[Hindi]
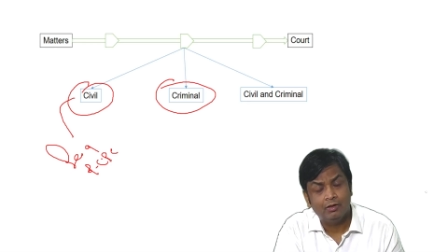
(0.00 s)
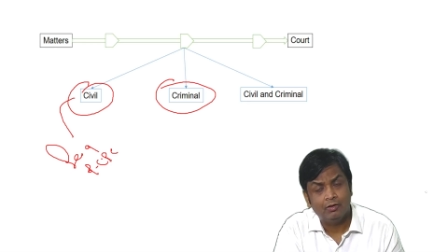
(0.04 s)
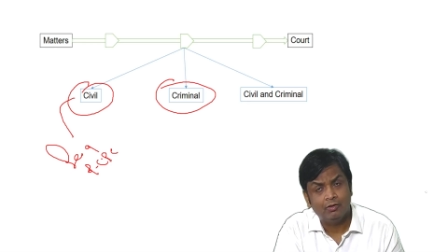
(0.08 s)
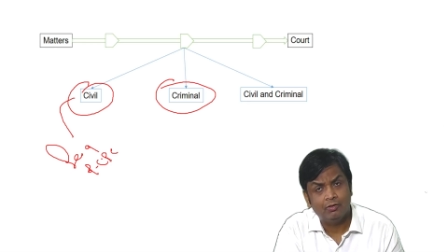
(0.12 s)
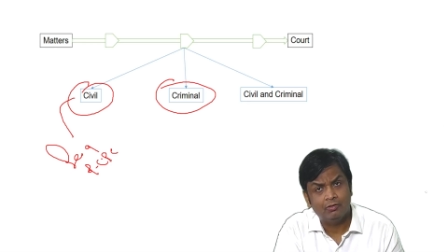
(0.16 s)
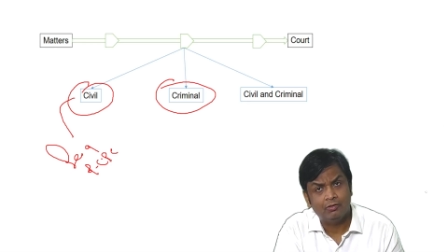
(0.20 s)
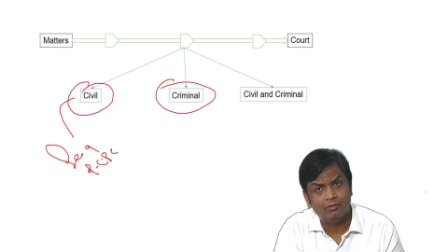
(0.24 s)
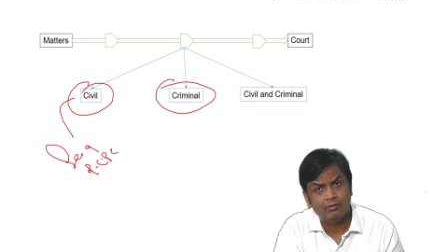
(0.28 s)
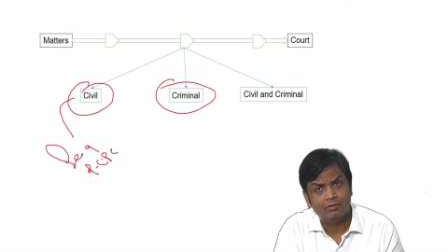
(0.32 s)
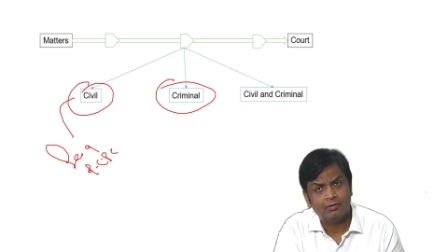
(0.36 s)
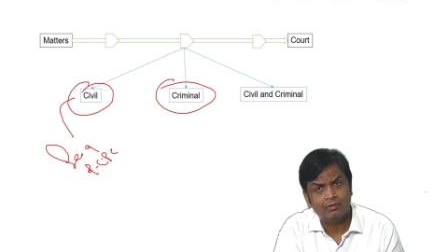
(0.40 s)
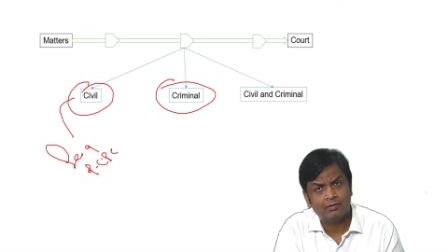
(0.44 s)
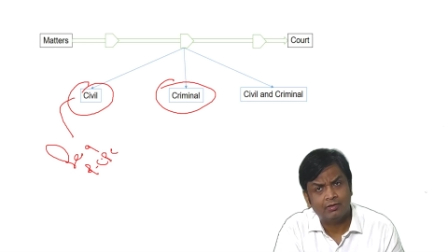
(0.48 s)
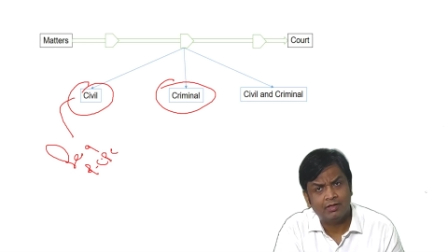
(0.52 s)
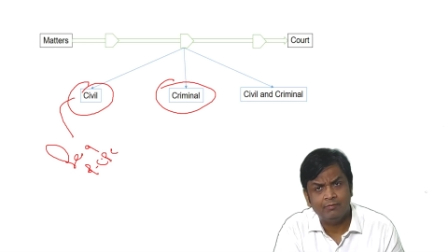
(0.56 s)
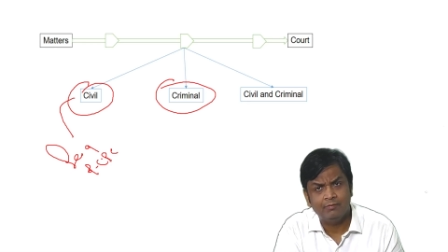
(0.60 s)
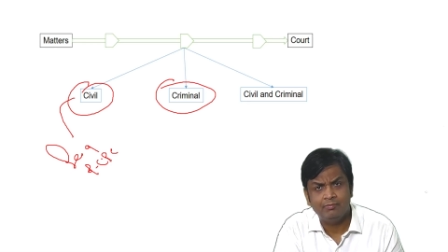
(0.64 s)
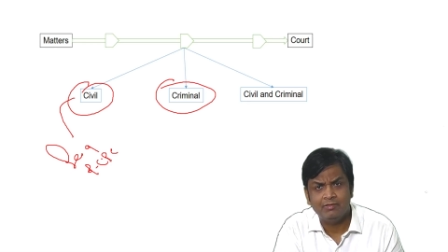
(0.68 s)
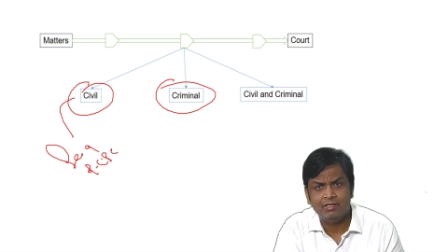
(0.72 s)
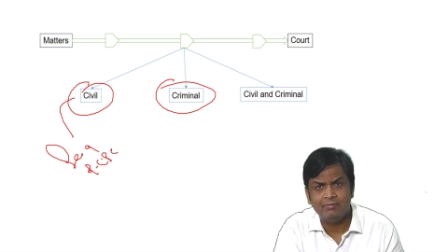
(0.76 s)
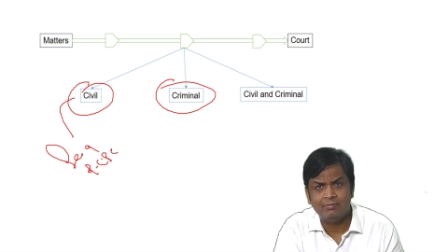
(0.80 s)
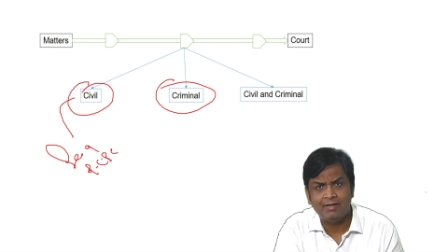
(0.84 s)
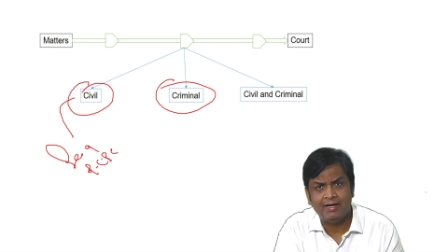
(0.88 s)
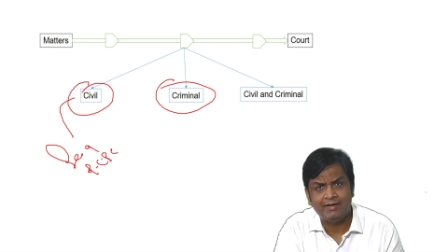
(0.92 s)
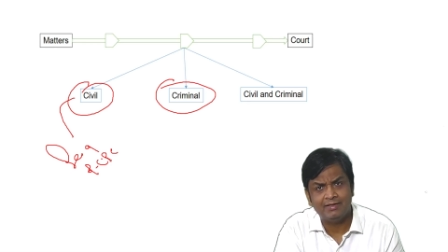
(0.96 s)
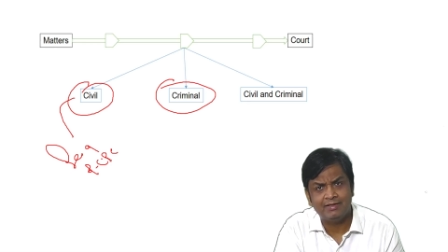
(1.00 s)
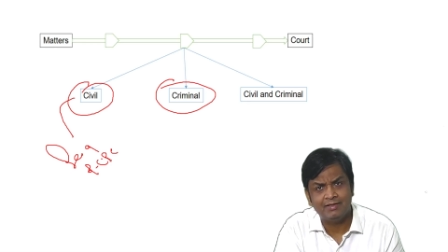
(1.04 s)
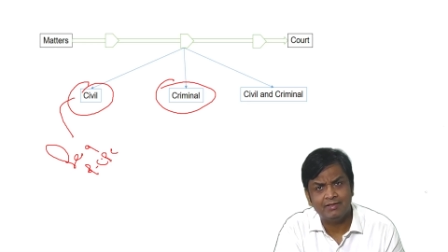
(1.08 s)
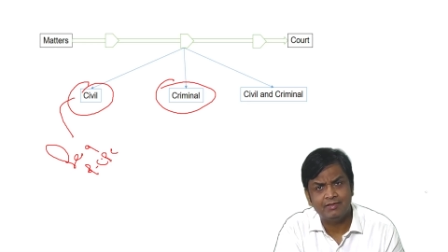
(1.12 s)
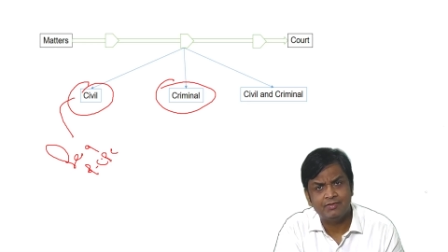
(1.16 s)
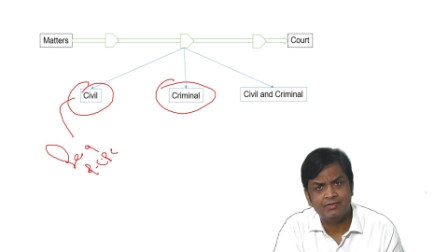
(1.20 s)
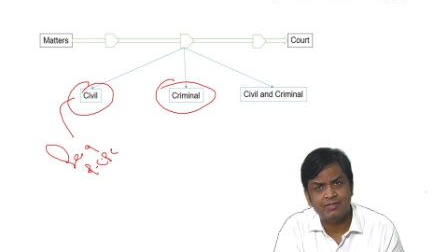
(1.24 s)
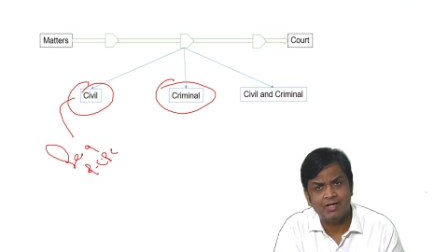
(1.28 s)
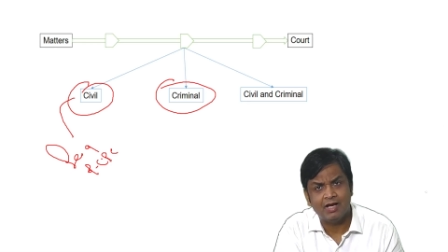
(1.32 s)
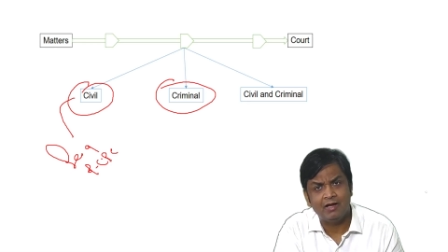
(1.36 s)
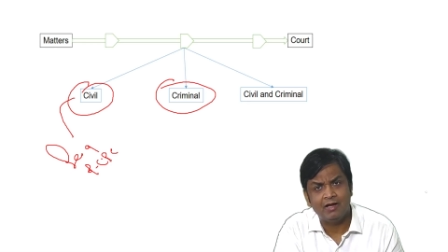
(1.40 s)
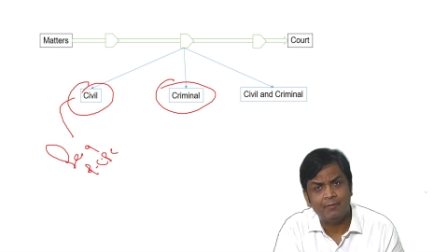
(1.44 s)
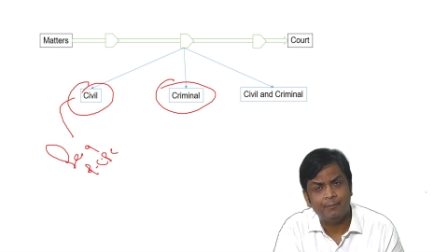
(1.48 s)
और क्रिमिनल मैटर
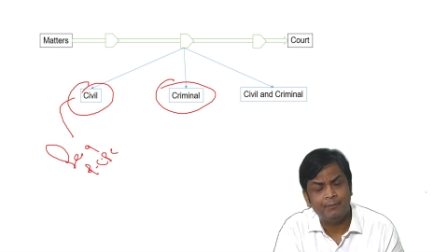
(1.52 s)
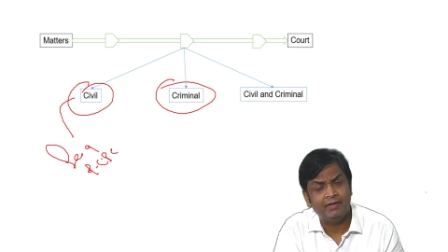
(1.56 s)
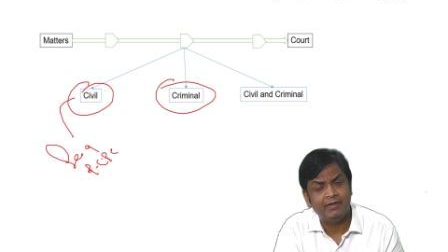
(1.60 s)
जहाँ